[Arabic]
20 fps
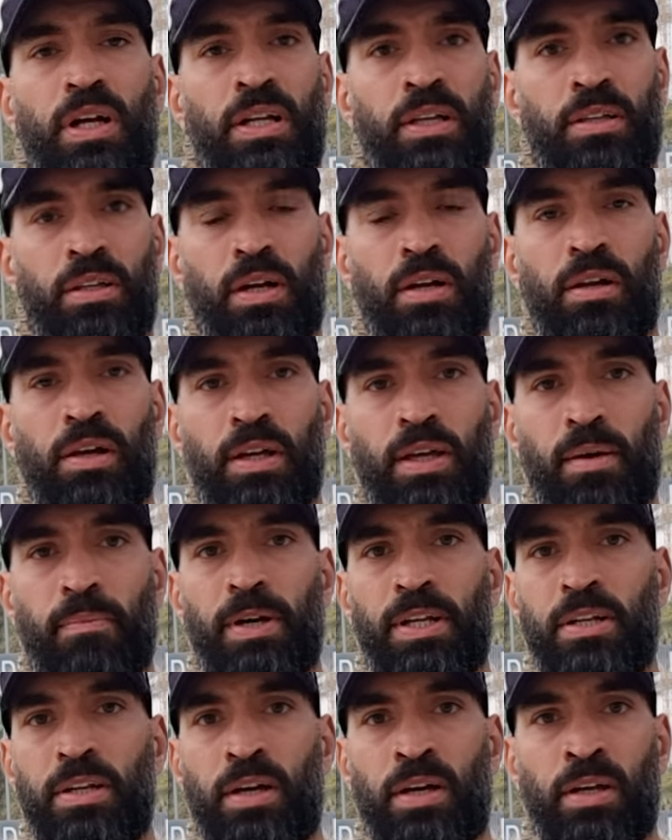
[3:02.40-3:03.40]
انا ترى
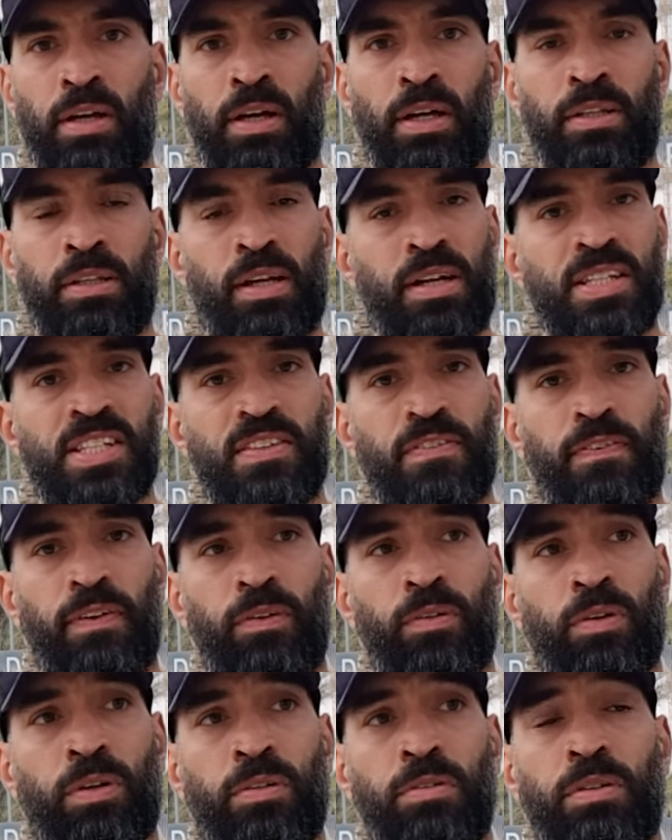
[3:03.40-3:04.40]
كمان درست في
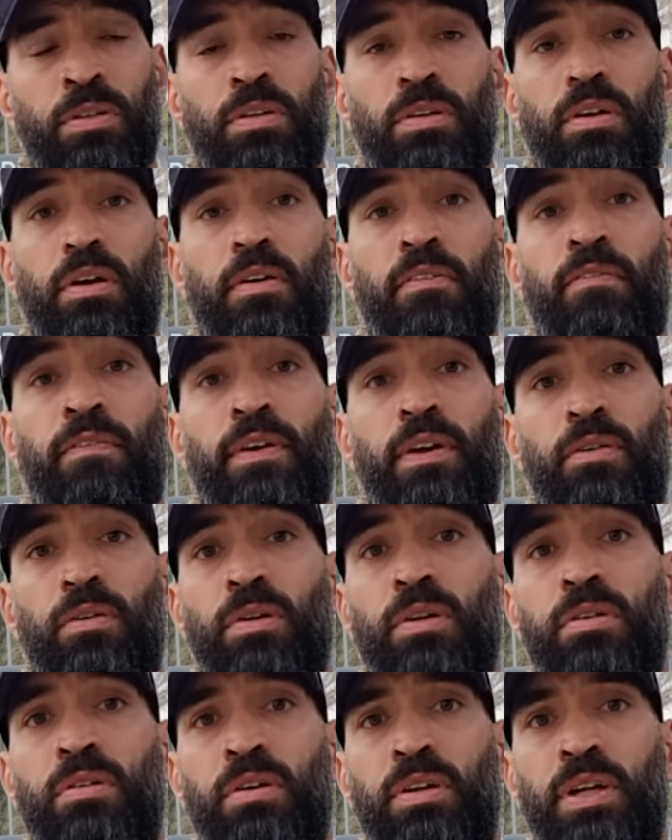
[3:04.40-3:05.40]
الاردن في
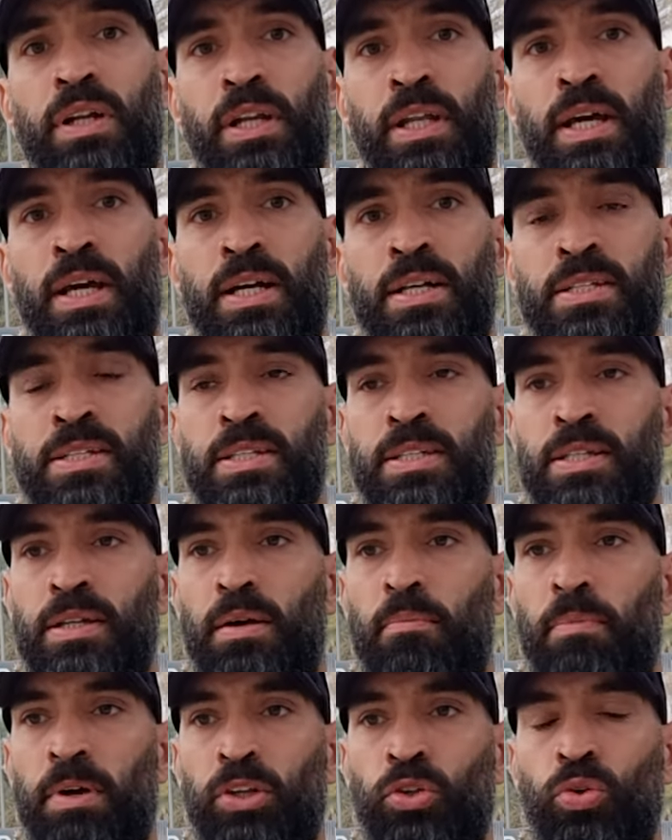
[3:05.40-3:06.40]
الاردن الناس
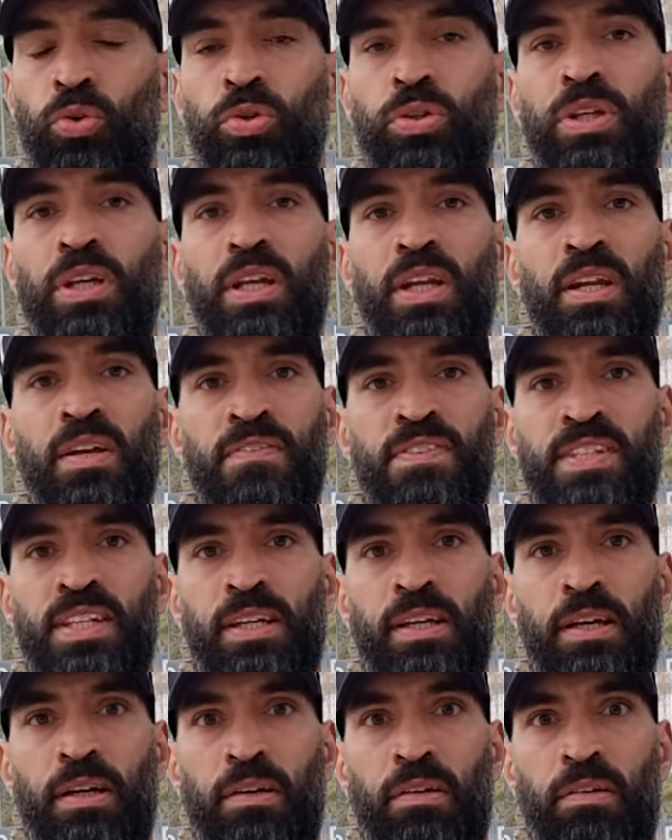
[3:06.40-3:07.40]
مضغوطين
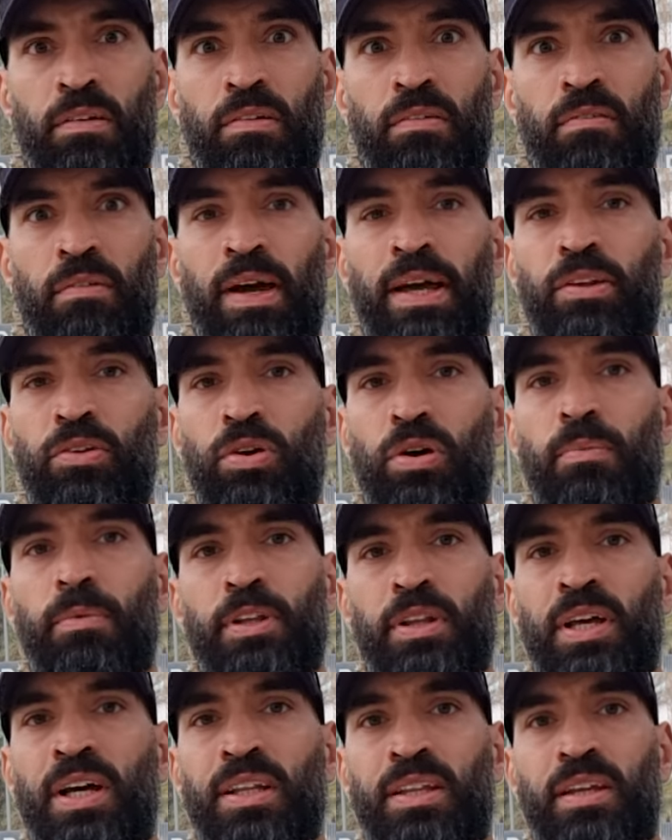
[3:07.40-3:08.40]
نفسيا عندهم
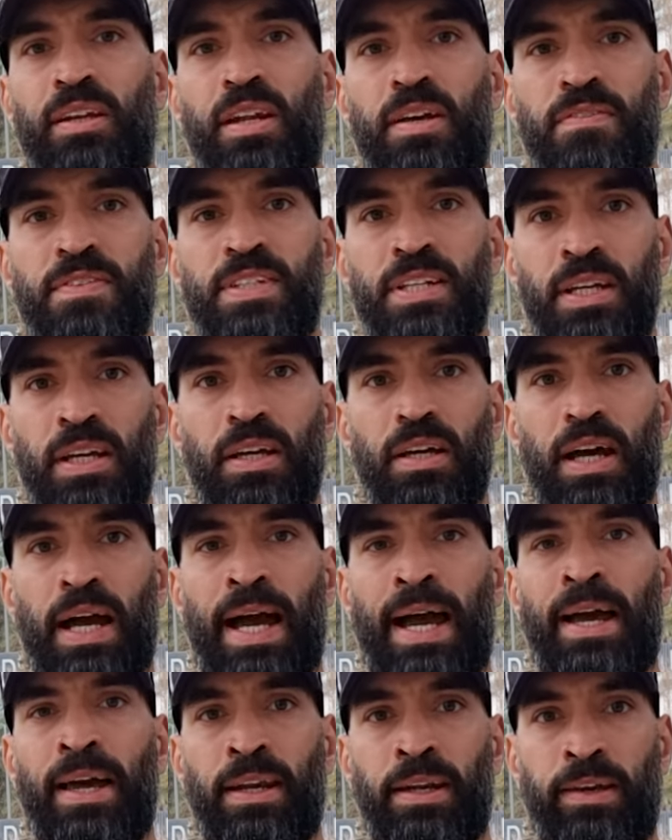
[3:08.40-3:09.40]
الضغط النفسي
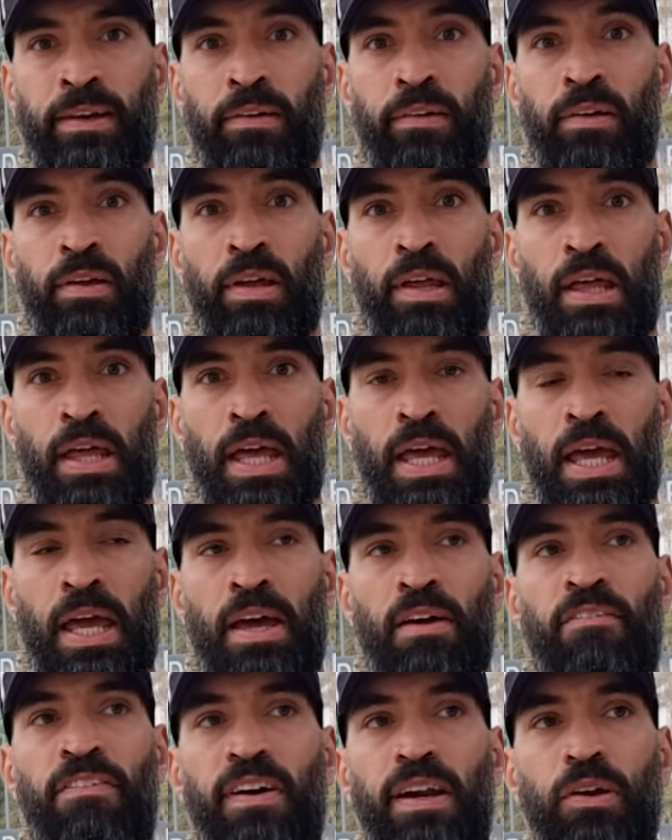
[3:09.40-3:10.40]
عالي
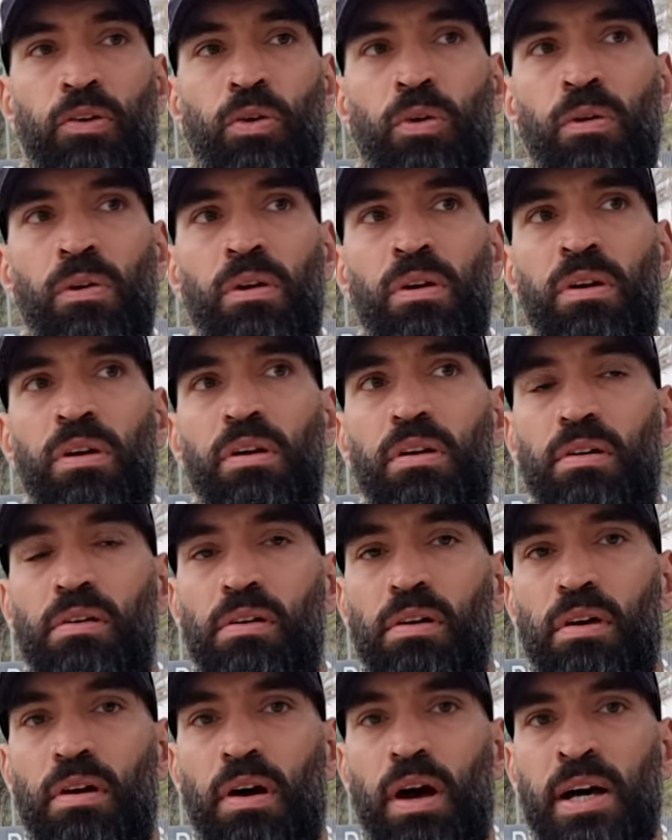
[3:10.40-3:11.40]
فالكل
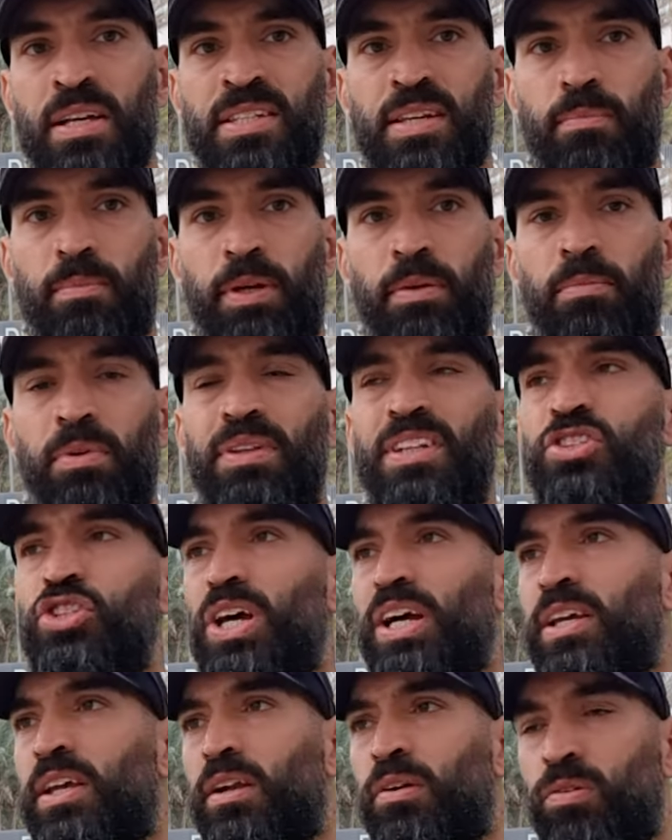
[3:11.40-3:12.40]
عصبي بديش
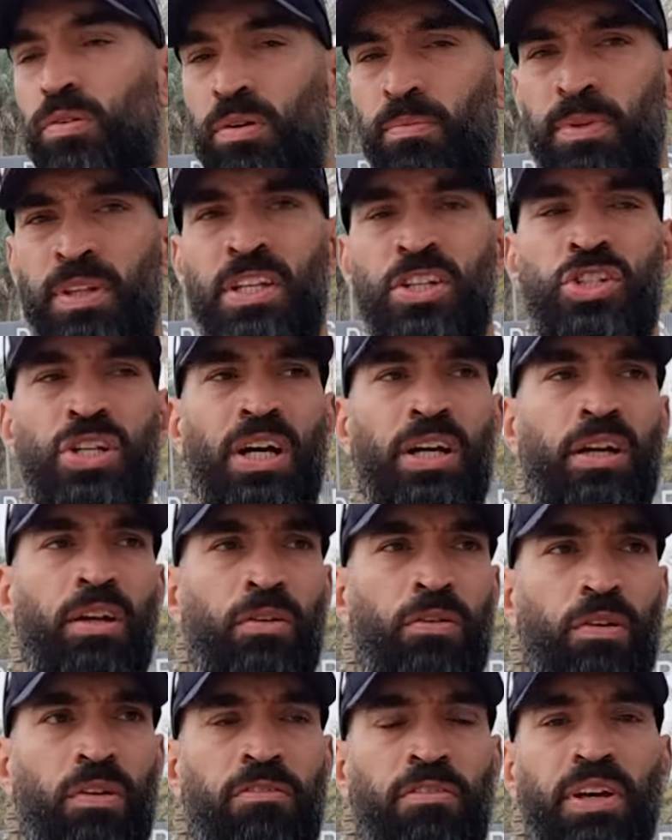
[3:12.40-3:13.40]
احكي الكل بديش احكي
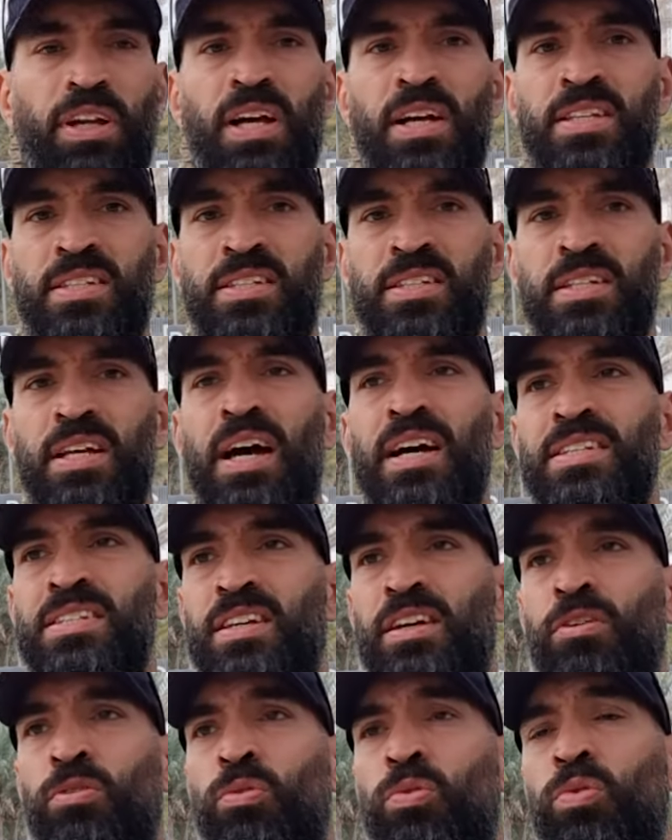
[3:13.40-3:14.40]
الكل في ناس
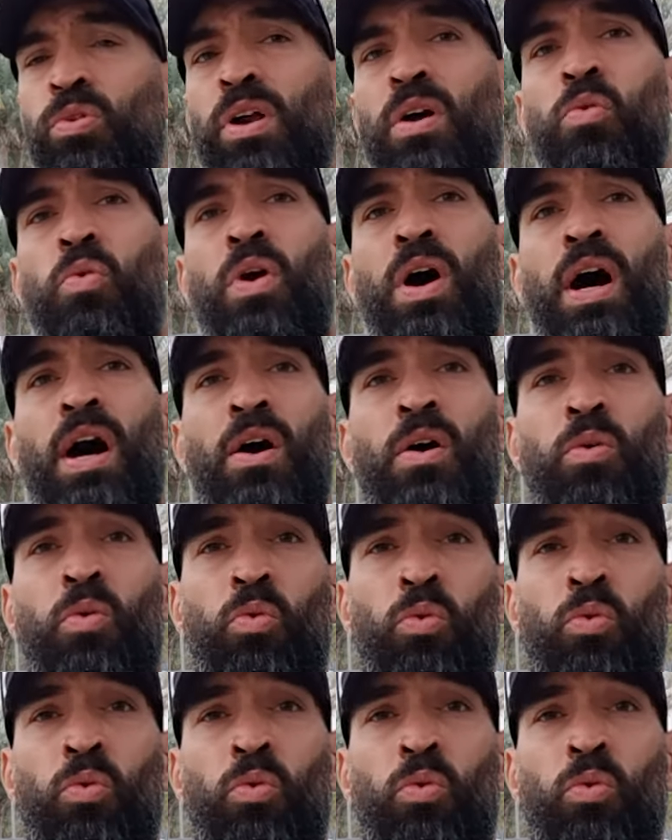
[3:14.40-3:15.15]
عسل وروعه